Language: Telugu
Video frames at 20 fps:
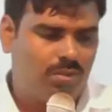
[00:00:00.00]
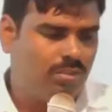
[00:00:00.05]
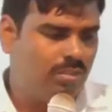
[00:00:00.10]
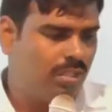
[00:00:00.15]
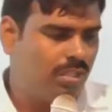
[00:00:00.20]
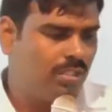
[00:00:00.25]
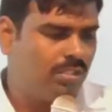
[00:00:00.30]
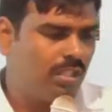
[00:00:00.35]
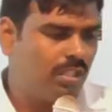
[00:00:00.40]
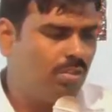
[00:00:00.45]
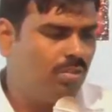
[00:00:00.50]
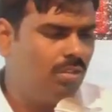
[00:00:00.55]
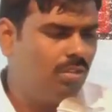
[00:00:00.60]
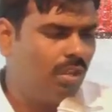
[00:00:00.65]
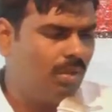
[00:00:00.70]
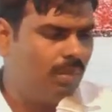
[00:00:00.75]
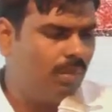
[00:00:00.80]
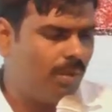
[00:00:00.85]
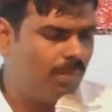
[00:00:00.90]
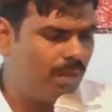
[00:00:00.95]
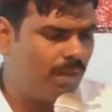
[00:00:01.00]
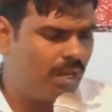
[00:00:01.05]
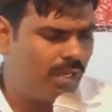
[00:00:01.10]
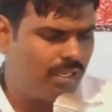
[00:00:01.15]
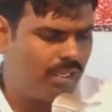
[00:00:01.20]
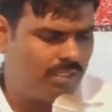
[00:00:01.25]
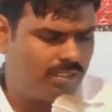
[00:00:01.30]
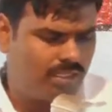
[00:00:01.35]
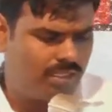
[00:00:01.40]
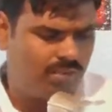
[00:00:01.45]
సార్ చదువుదాం ఆ
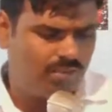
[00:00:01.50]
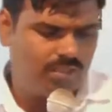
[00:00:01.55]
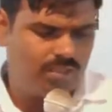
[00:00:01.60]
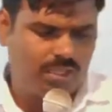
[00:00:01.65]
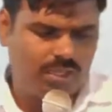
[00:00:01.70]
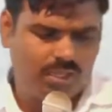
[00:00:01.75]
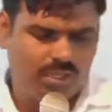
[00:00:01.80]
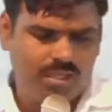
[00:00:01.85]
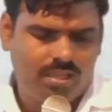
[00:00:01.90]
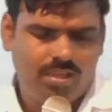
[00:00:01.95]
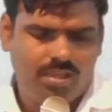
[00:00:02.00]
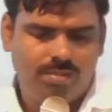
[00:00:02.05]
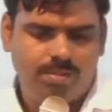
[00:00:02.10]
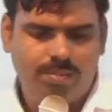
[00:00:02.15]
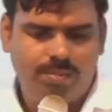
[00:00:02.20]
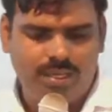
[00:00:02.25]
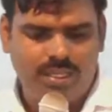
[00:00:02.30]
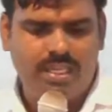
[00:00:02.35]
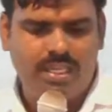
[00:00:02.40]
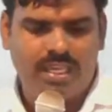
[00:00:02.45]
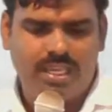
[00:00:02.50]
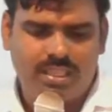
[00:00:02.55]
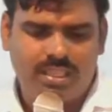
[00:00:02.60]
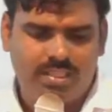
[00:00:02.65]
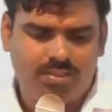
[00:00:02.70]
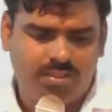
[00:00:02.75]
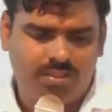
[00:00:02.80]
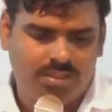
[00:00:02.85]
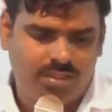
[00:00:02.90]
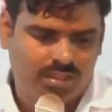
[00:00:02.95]
మాటలు చదివితే మీకే
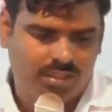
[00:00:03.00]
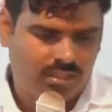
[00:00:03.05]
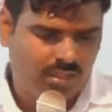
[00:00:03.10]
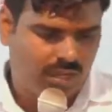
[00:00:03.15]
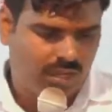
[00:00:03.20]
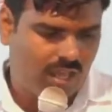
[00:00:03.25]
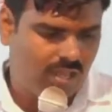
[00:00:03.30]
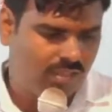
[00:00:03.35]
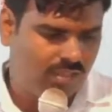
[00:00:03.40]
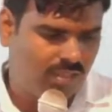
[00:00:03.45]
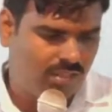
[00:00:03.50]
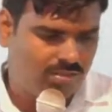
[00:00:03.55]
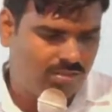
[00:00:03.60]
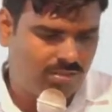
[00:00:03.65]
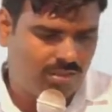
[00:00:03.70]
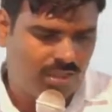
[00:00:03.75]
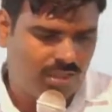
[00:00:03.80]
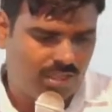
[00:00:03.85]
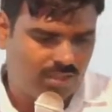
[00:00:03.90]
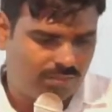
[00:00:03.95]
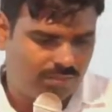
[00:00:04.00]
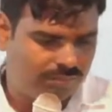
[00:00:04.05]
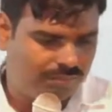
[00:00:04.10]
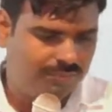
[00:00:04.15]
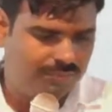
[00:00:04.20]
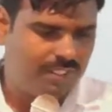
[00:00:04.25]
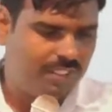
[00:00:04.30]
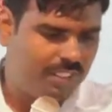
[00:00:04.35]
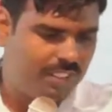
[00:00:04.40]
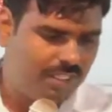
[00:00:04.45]
అర్థమవుతుంది నాకు తెలుసుడు కాదు
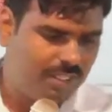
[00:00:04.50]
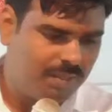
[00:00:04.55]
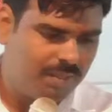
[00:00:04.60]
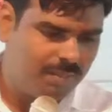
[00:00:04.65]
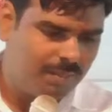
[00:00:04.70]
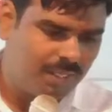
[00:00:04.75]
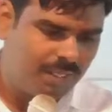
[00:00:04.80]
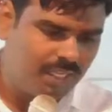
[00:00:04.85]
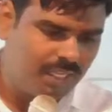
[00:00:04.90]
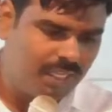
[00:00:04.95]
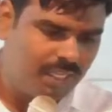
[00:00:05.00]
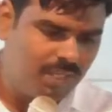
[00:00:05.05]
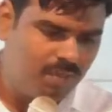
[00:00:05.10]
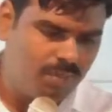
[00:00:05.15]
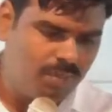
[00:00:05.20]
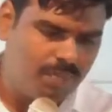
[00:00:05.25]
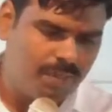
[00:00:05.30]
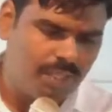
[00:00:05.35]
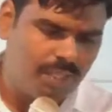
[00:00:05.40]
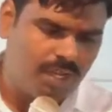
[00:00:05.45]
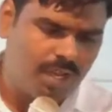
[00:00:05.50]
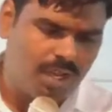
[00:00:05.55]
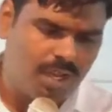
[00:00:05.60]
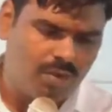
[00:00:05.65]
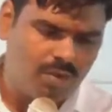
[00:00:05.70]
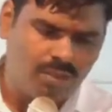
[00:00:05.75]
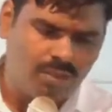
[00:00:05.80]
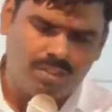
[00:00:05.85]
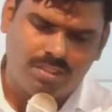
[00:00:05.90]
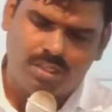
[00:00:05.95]
పదిహేను
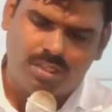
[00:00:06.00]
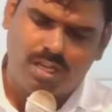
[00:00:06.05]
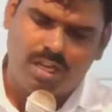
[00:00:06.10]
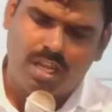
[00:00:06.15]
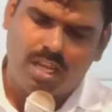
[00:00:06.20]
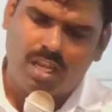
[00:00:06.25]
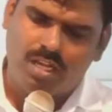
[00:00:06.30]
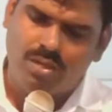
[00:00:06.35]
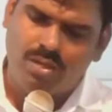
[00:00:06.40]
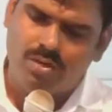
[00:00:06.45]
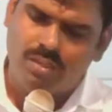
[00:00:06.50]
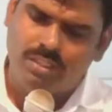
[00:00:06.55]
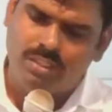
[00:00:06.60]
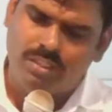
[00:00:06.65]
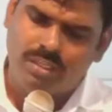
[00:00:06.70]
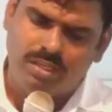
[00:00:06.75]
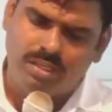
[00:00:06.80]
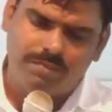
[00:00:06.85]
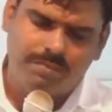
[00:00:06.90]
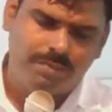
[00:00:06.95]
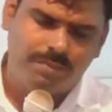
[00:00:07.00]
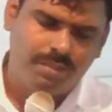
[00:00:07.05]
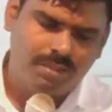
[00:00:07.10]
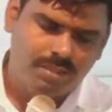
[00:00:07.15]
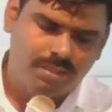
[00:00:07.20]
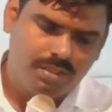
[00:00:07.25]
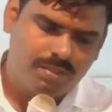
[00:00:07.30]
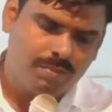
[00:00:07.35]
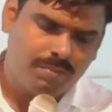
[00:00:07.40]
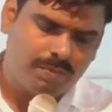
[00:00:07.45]
పదహారు వచనాలు నాలుగో అధ్యాయం
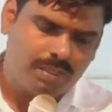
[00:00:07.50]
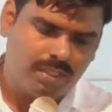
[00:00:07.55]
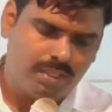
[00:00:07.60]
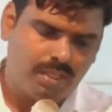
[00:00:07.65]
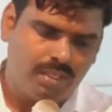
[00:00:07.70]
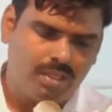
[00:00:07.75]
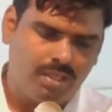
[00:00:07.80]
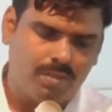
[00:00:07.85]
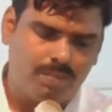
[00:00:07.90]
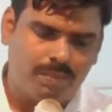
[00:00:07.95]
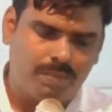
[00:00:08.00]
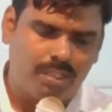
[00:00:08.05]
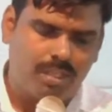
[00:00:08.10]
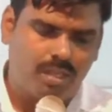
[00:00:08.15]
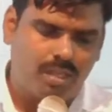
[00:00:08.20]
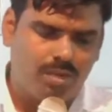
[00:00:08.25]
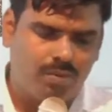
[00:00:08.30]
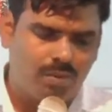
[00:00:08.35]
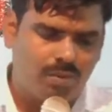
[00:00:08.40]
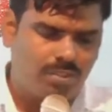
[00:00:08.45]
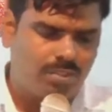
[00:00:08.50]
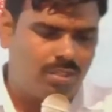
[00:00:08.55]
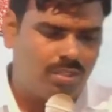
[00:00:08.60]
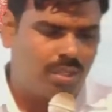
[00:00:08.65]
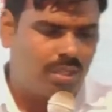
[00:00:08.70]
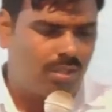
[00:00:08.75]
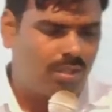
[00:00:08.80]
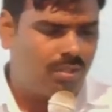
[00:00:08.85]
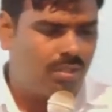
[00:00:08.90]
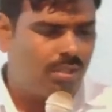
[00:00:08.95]
పదిహేను పదహారు
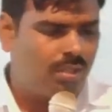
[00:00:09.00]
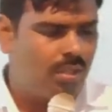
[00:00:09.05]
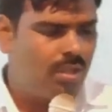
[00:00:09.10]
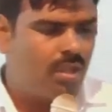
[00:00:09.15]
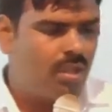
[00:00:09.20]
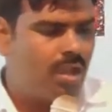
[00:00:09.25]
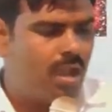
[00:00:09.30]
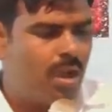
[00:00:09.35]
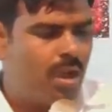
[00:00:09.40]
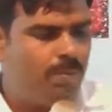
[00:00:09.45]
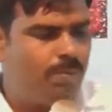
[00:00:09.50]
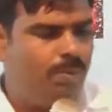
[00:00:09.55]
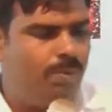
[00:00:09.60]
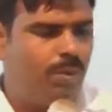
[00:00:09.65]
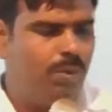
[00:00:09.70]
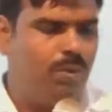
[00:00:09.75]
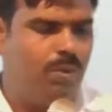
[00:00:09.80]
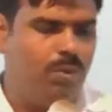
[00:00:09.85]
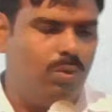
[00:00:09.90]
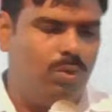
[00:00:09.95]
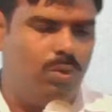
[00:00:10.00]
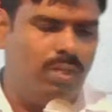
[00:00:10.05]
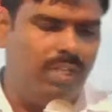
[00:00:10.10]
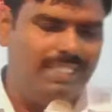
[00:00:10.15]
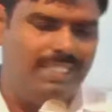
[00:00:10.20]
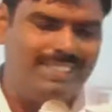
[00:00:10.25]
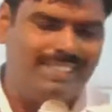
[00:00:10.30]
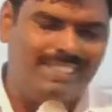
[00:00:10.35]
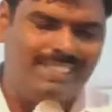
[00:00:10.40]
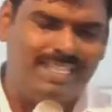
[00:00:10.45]
వచనాలు అప్పుడు
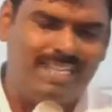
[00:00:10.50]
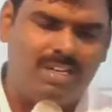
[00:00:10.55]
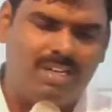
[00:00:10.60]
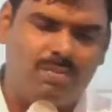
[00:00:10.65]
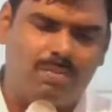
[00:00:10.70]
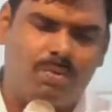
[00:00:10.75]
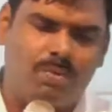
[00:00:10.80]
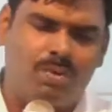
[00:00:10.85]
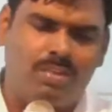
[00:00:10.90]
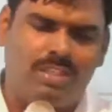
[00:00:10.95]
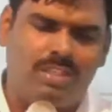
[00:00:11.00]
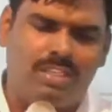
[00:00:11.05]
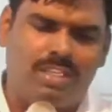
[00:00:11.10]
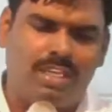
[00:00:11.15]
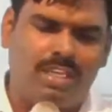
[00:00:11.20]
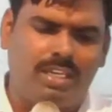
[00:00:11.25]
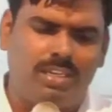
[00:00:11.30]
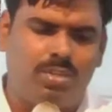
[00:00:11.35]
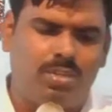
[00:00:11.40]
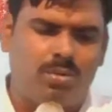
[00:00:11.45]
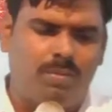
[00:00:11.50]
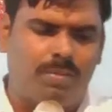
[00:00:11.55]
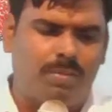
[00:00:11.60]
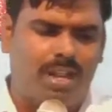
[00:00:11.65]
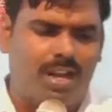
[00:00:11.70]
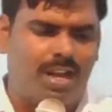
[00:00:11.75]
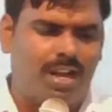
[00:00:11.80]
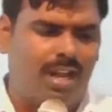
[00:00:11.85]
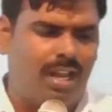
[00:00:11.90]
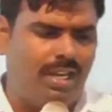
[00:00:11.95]
ఎస్తేర్ మూర్తకైతో
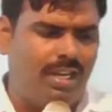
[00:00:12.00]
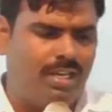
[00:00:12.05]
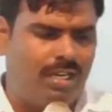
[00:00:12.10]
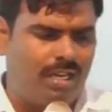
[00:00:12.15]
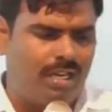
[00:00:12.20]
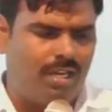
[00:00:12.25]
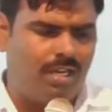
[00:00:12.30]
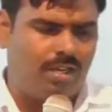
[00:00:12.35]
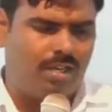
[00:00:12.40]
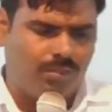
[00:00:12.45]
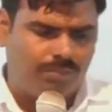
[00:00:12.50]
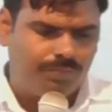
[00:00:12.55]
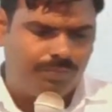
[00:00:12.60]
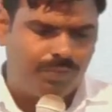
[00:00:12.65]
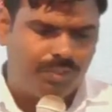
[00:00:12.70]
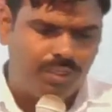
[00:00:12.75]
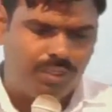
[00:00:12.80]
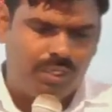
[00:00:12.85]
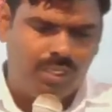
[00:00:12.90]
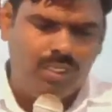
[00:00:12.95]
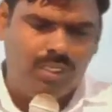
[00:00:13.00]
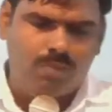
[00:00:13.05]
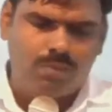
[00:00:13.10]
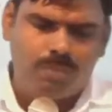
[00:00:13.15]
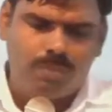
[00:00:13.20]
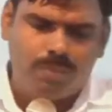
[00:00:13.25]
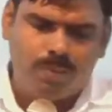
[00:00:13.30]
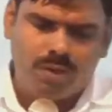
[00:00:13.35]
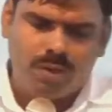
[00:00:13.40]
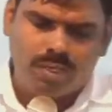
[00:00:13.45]
మరలా ఇట్లా నేను నీవు
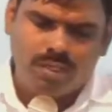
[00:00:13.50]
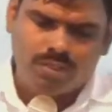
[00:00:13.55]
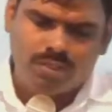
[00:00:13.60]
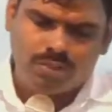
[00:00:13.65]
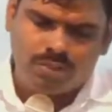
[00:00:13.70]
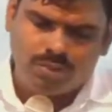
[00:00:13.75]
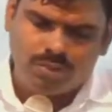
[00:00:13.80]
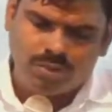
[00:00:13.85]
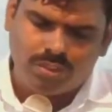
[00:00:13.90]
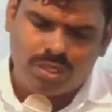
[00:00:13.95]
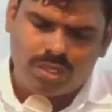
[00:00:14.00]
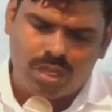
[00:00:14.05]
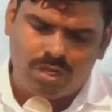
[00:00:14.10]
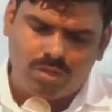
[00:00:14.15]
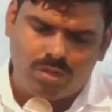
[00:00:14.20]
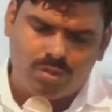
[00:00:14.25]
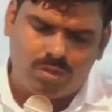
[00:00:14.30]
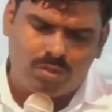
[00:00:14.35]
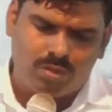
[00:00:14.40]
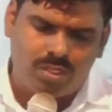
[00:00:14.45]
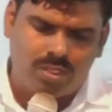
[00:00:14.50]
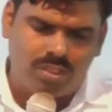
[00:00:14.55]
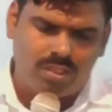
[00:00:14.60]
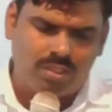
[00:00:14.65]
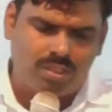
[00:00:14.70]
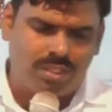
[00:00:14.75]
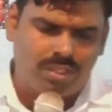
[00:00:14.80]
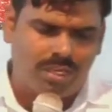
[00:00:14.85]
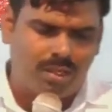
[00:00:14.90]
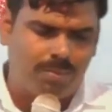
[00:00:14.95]
పోయి శూషాను
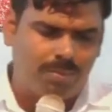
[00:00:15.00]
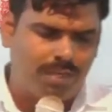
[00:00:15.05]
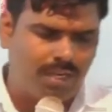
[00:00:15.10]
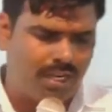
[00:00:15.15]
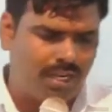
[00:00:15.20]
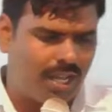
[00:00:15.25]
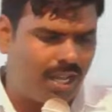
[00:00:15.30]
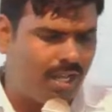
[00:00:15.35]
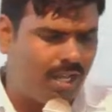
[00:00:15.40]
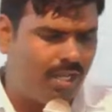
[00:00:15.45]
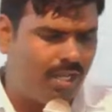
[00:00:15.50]
కోటనందు కనబడిన